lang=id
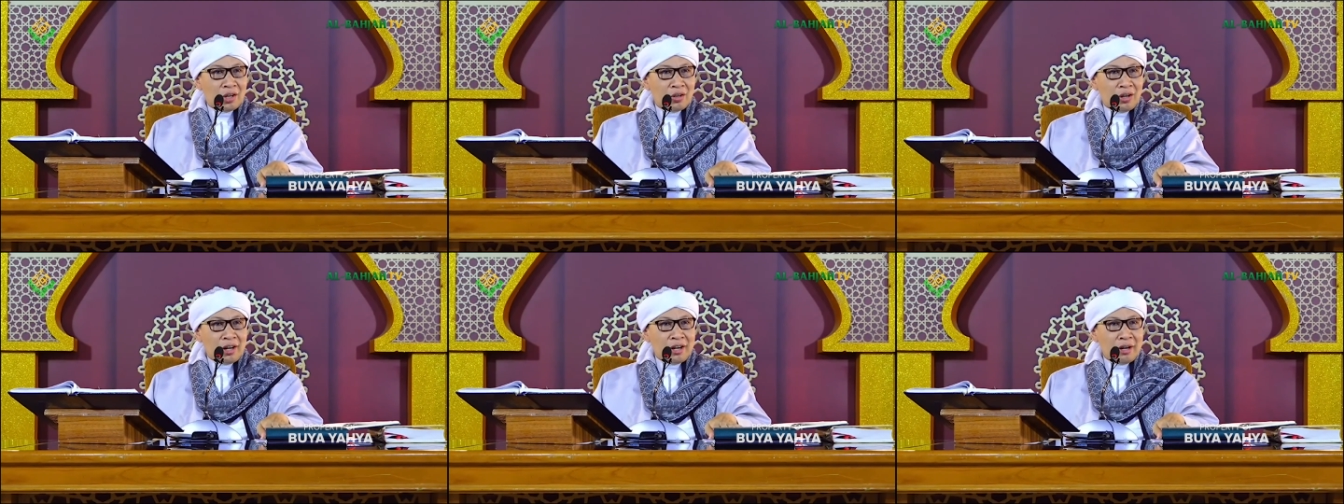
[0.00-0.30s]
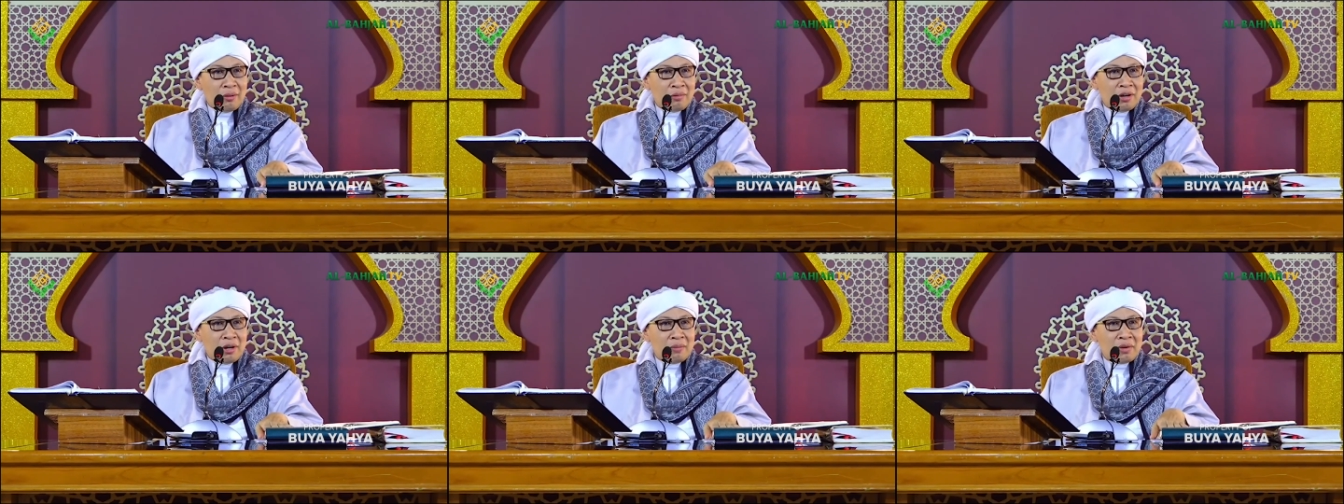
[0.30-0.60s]
Kalau
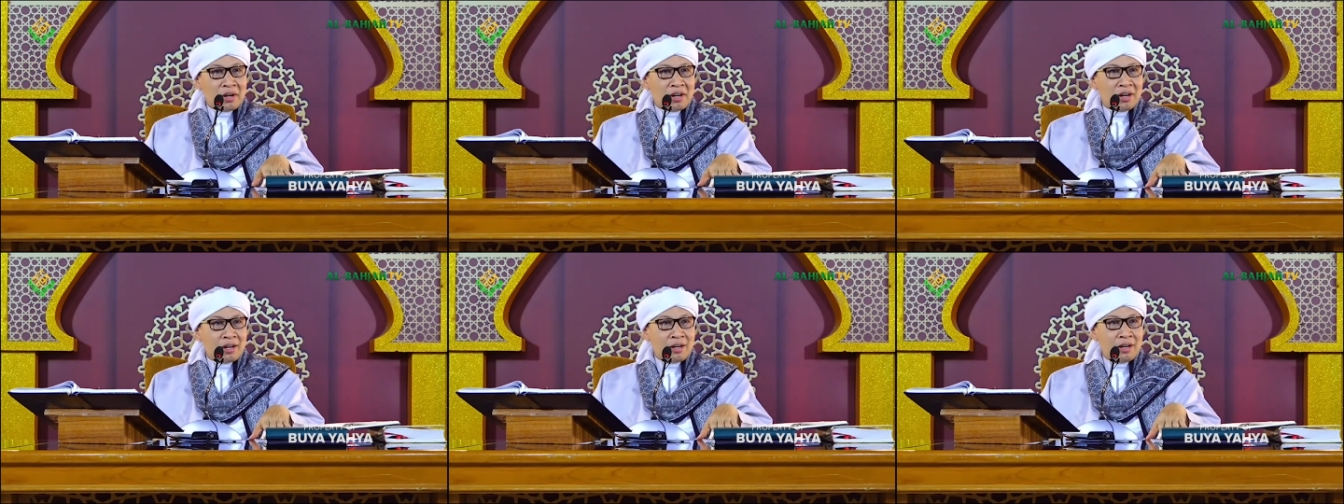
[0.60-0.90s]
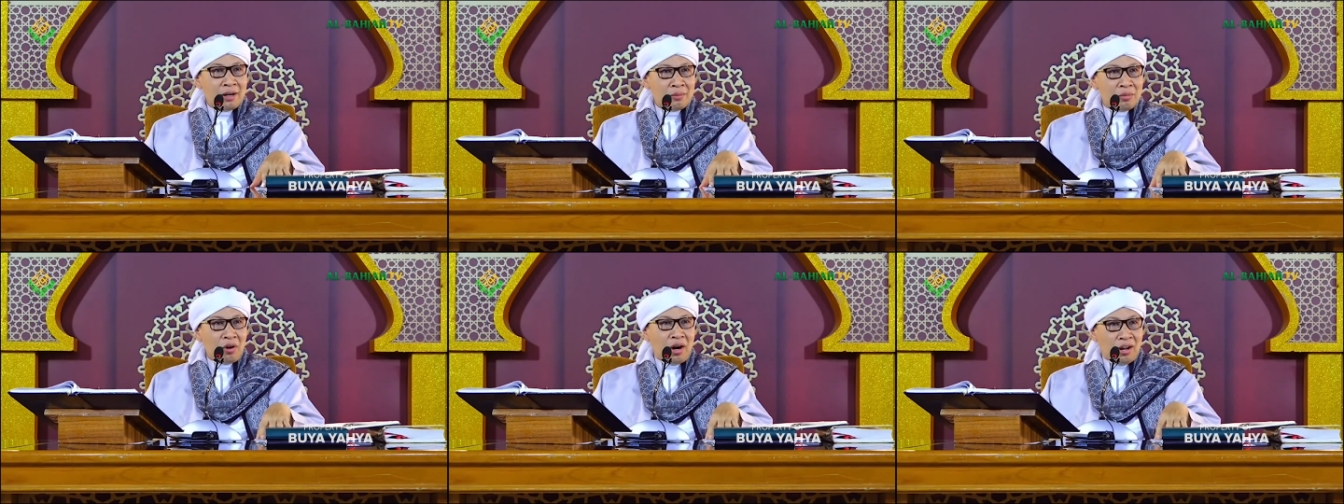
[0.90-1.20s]
ada yang melamar
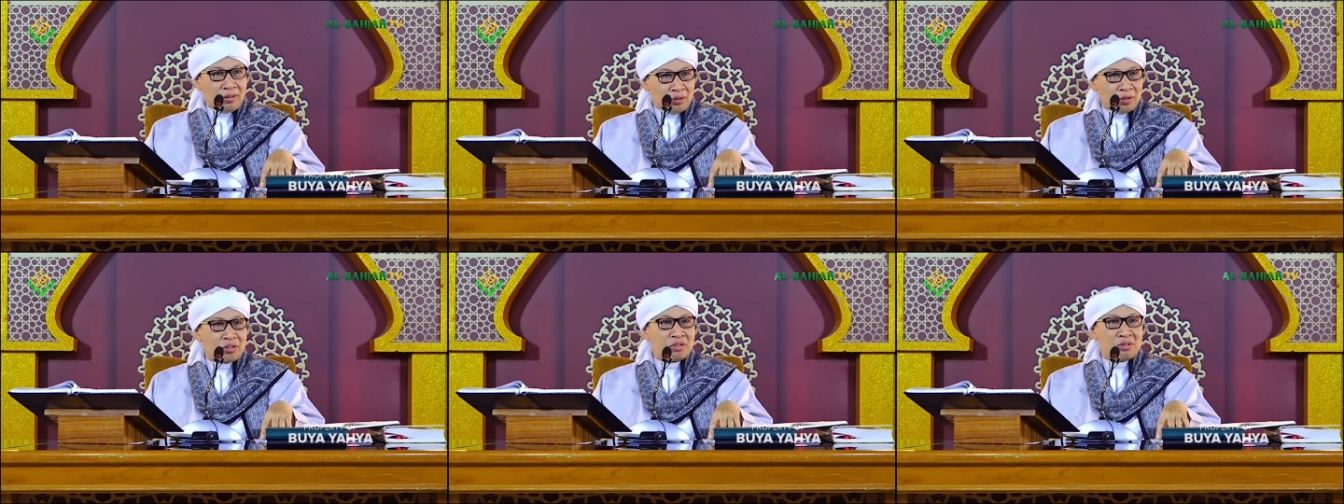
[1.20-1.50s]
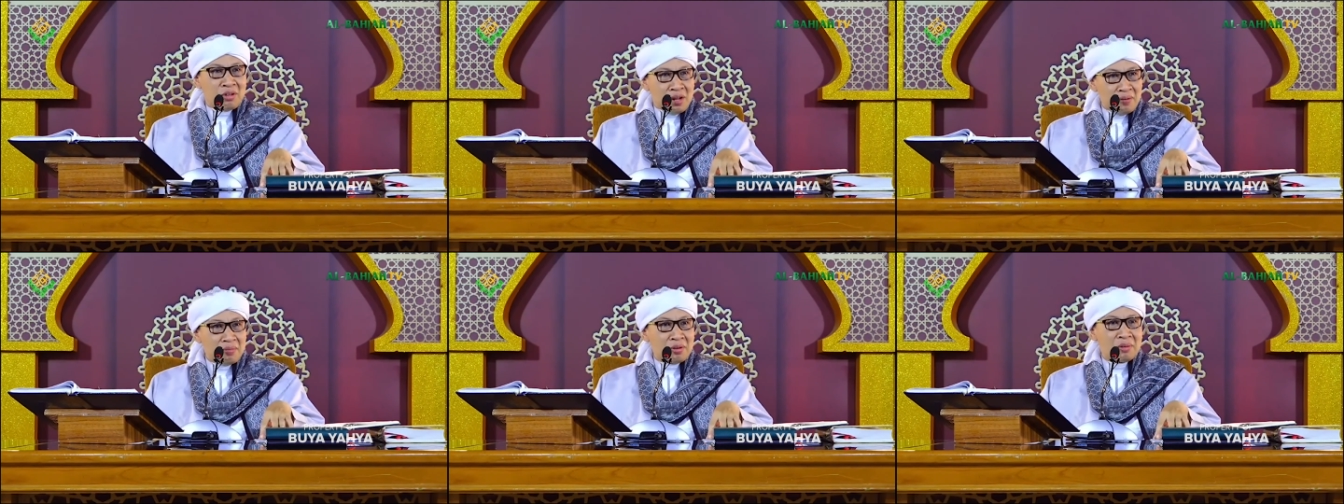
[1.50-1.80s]
anakmu
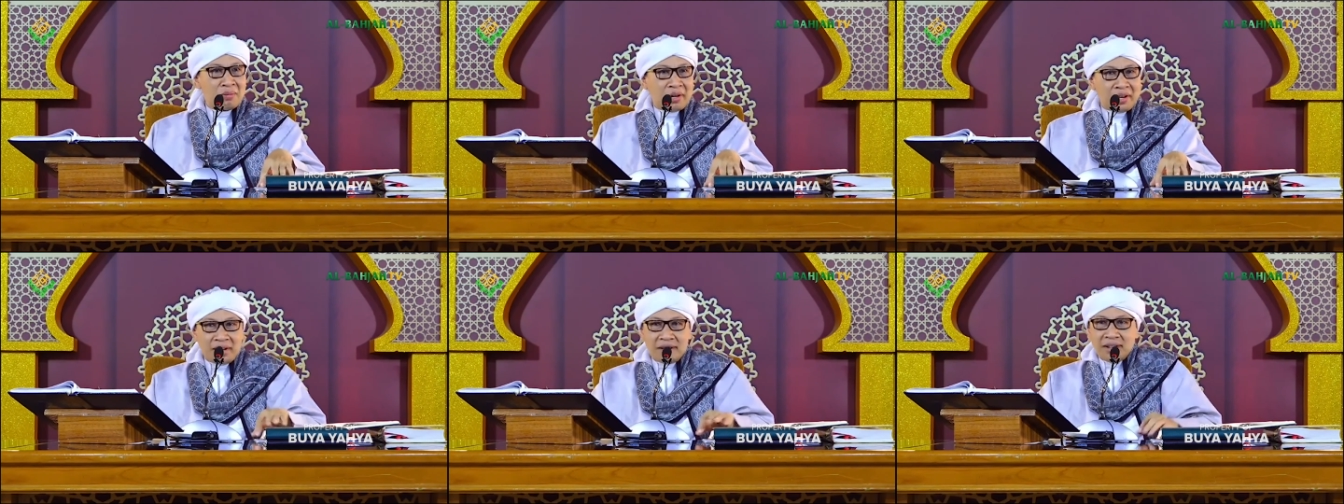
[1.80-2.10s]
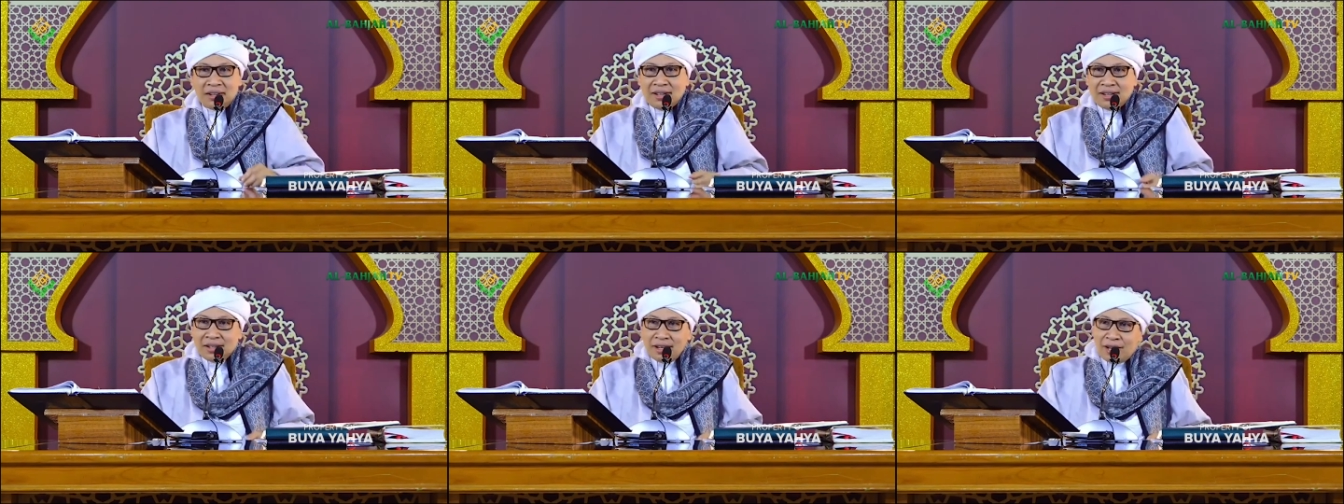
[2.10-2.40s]
hadis Nabi,
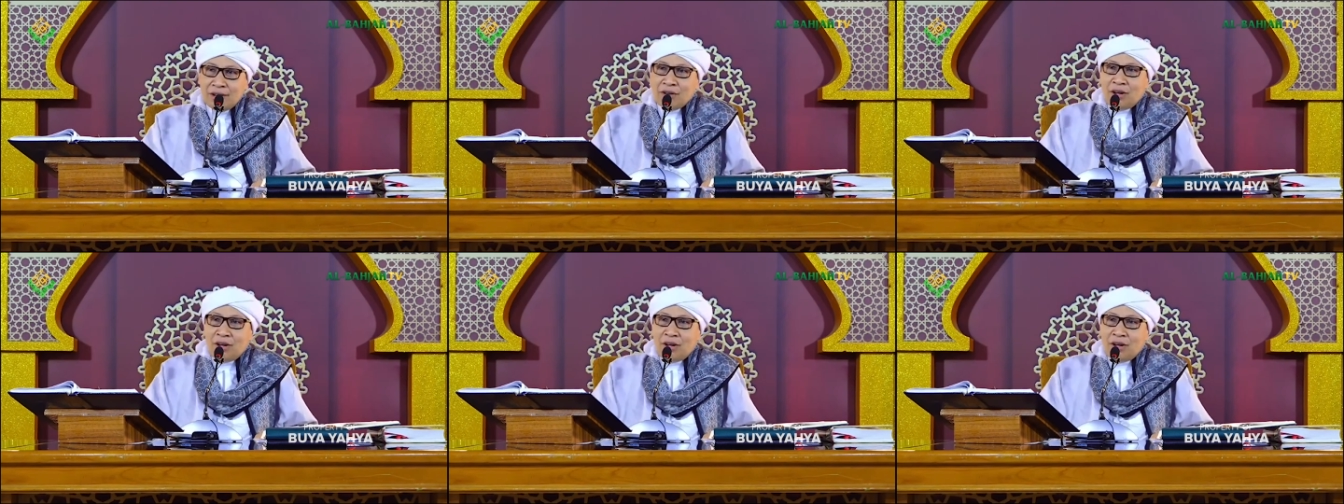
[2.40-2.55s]
Pak.